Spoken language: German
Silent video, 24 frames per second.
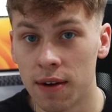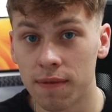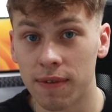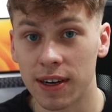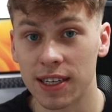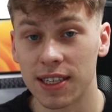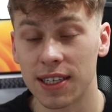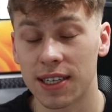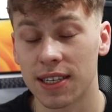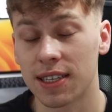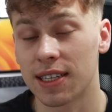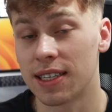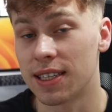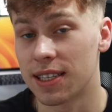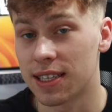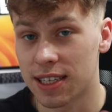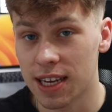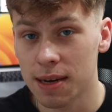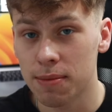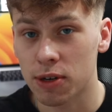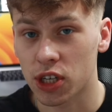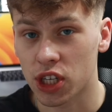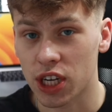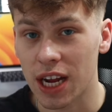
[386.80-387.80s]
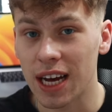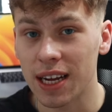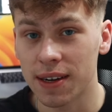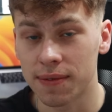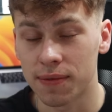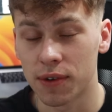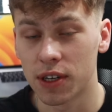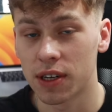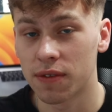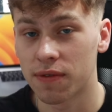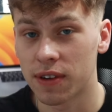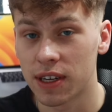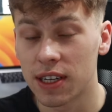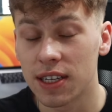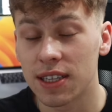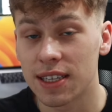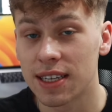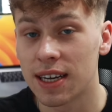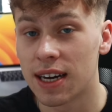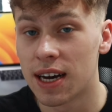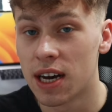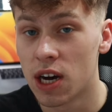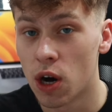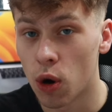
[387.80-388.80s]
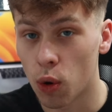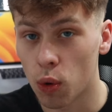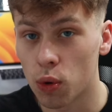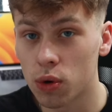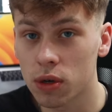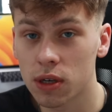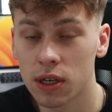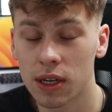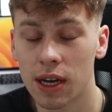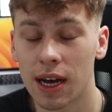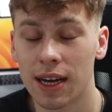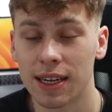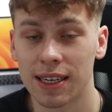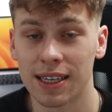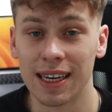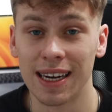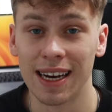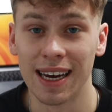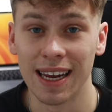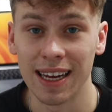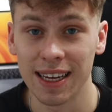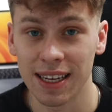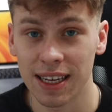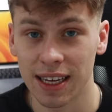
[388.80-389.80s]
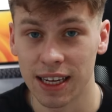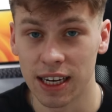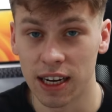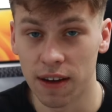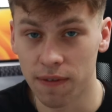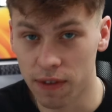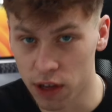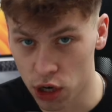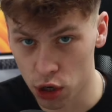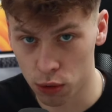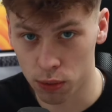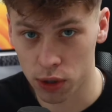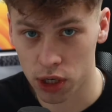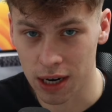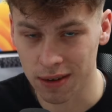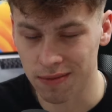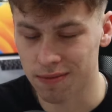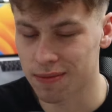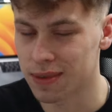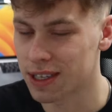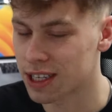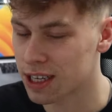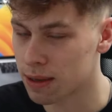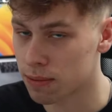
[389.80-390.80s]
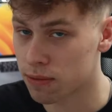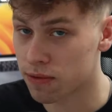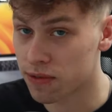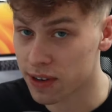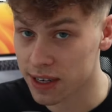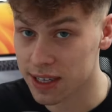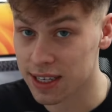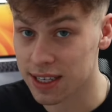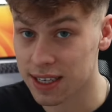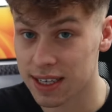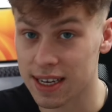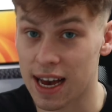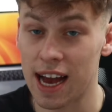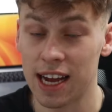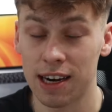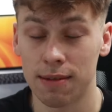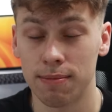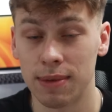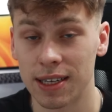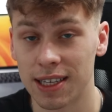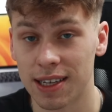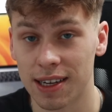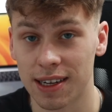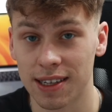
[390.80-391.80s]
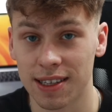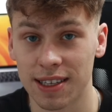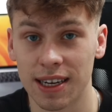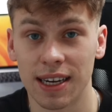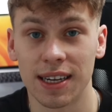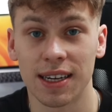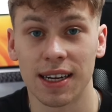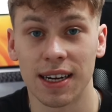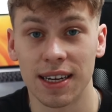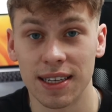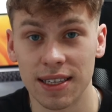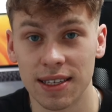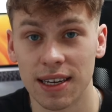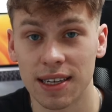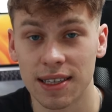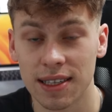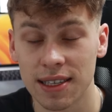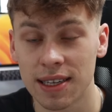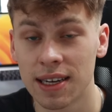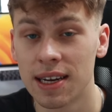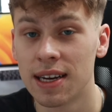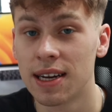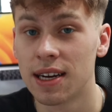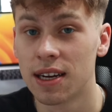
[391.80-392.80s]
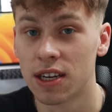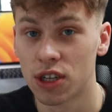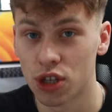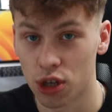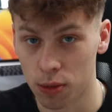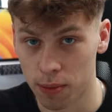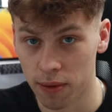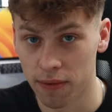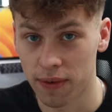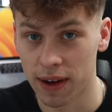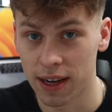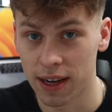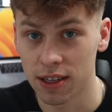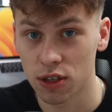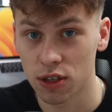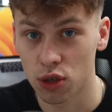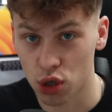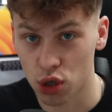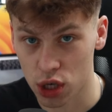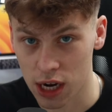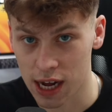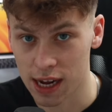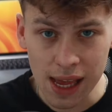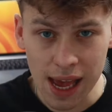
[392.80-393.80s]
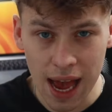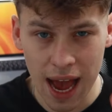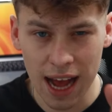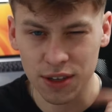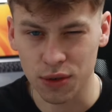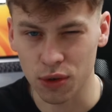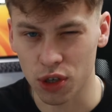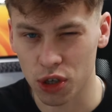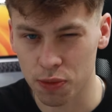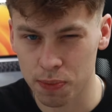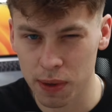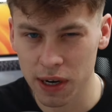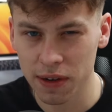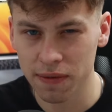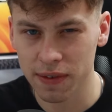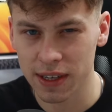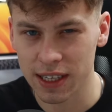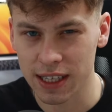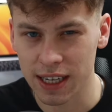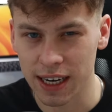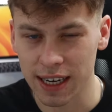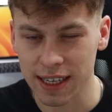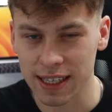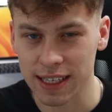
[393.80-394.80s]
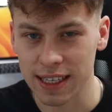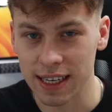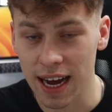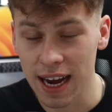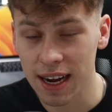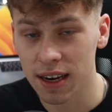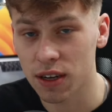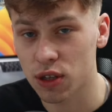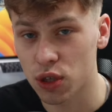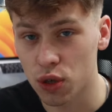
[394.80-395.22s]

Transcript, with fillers: Falls ihr das Ganze selber starten wollt, findet ihr unten den Link in der Videobeschreibung. Es gibt wirklich eigentlich keine bessere Zeit als jetzt Shopify zu starten. Also springen wir direkt hinein.